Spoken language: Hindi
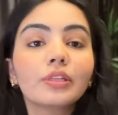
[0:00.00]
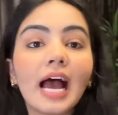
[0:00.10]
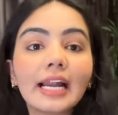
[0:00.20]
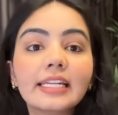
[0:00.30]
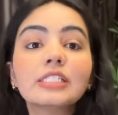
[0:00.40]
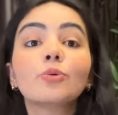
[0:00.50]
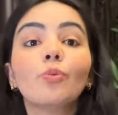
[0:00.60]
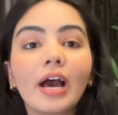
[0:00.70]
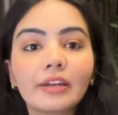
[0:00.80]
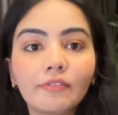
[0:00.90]
दैट इज़
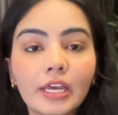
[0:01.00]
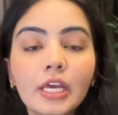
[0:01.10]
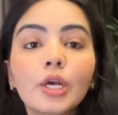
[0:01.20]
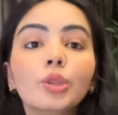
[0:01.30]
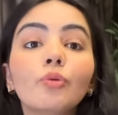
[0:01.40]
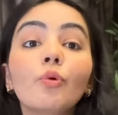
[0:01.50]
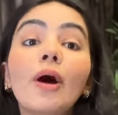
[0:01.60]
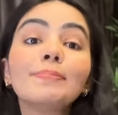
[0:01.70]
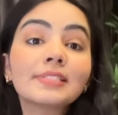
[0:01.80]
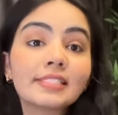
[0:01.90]
वन वे तो वो आप